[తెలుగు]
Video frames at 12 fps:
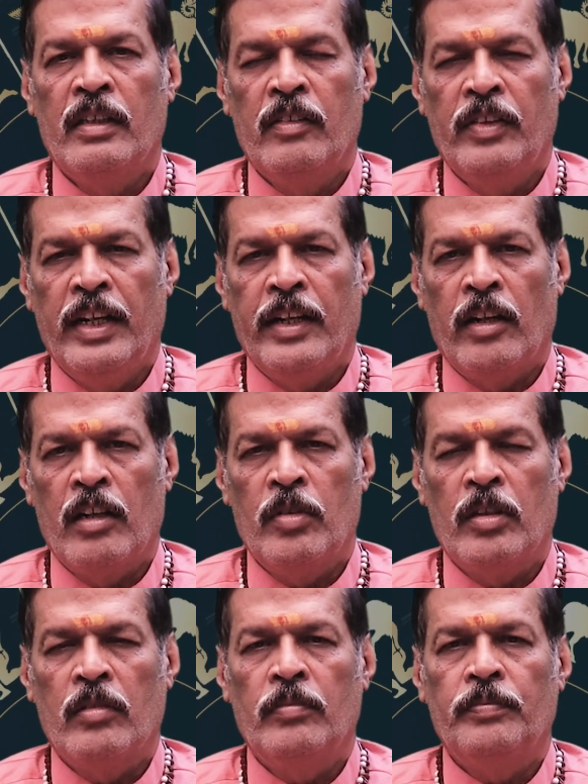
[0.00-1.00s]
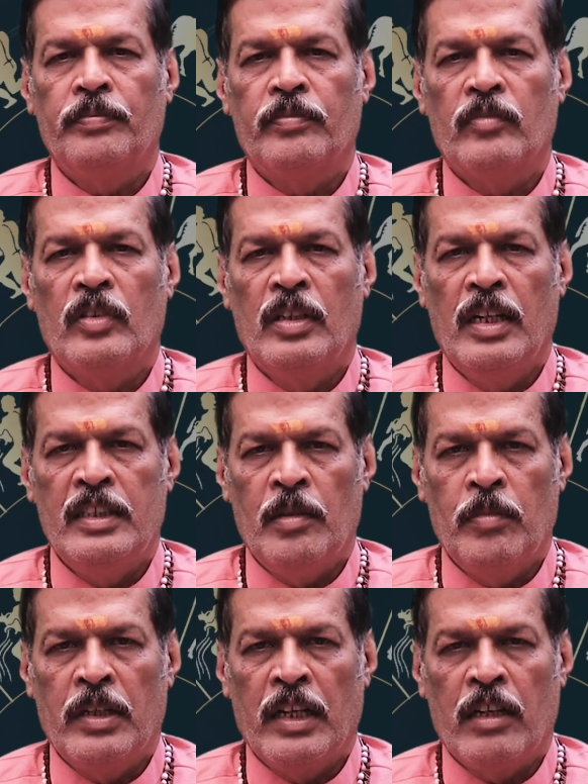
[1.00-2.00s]
ఈ వీడియోలో మనం
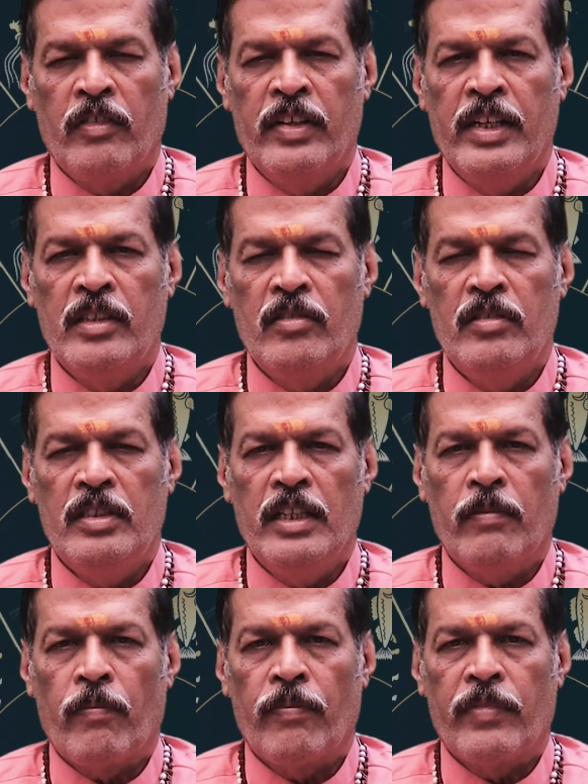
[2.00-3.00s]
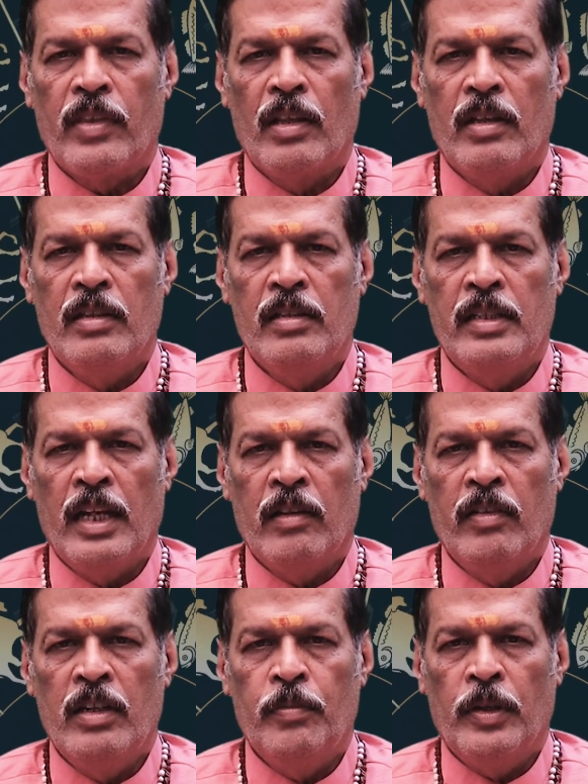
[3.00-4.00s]
డిసెంబర్ ఇరవై ఐదు నుంచి
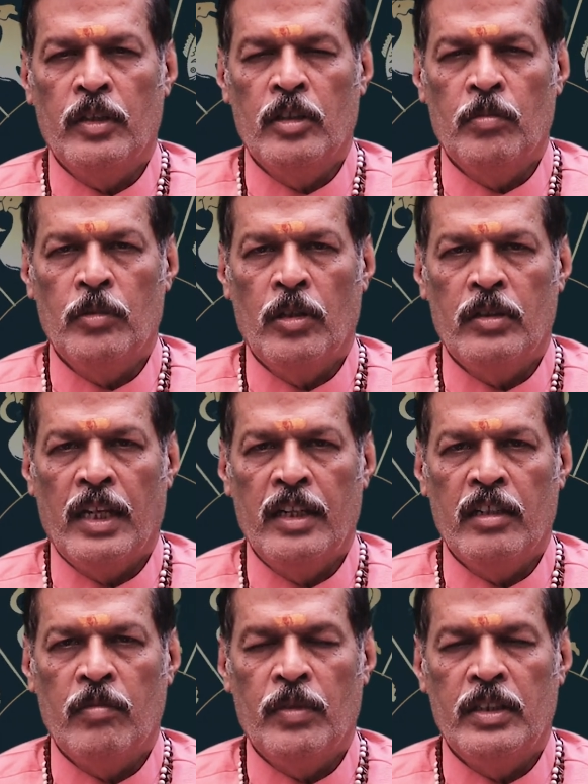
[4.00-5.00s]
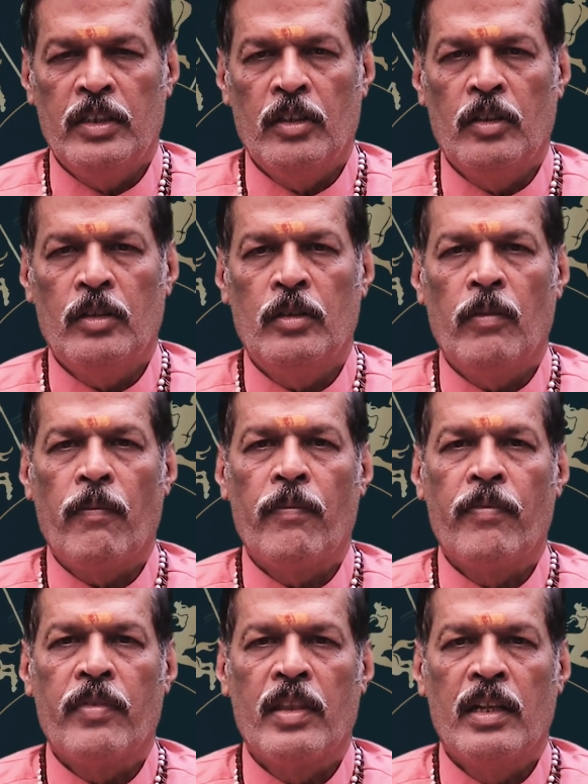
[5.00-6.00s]
జనవరి పంతొమ్మిదవ తారీఖు మధ్యలో
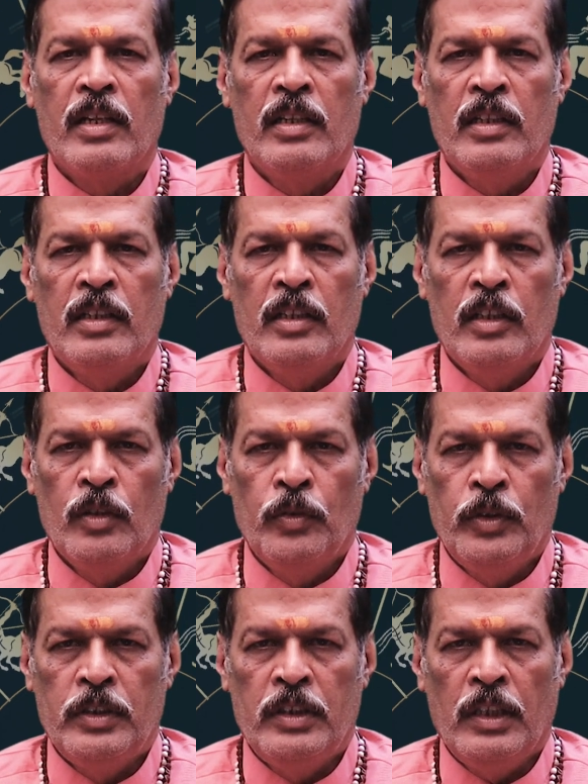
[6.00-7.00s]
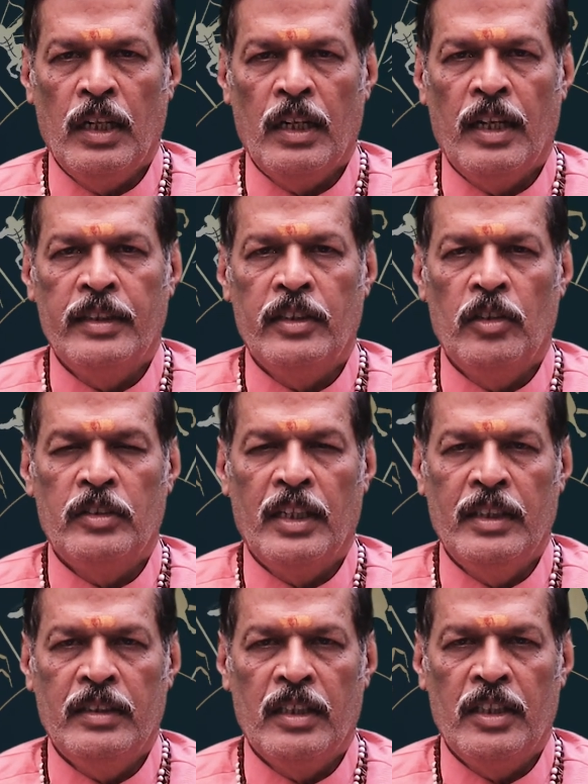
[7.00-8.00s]
వృచ్చిక రాశిలో
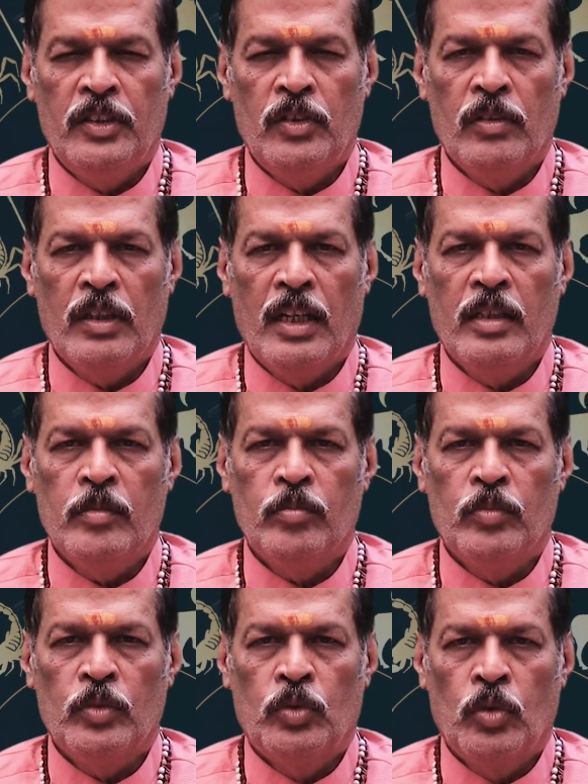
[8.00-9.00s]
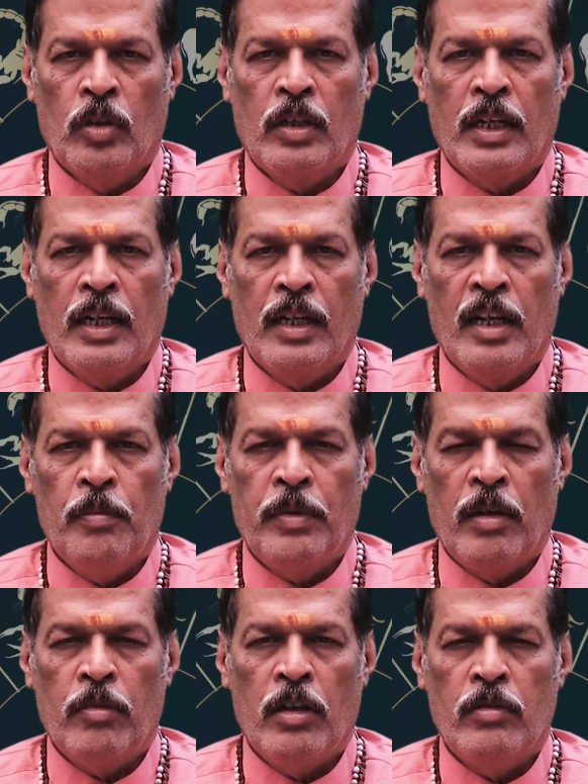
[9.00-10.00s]
సంచరిస్తున్న శుక్రగ్రహ
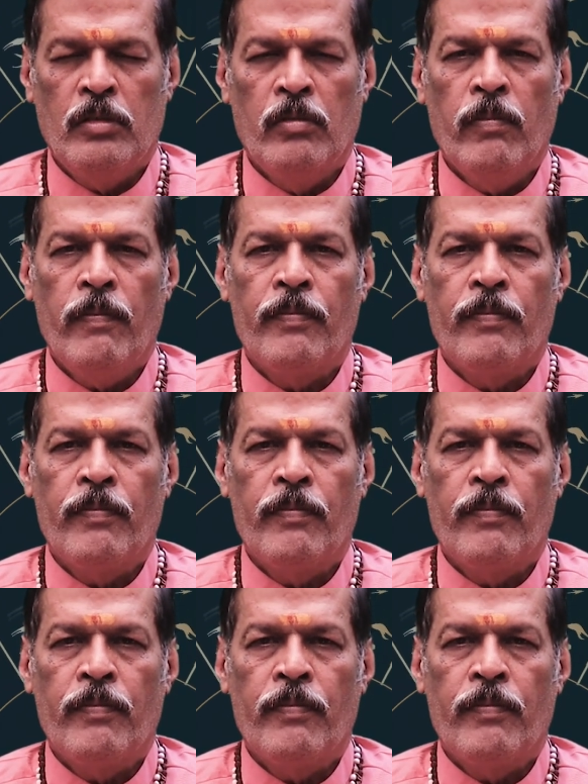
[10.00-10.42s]
ప్రభావం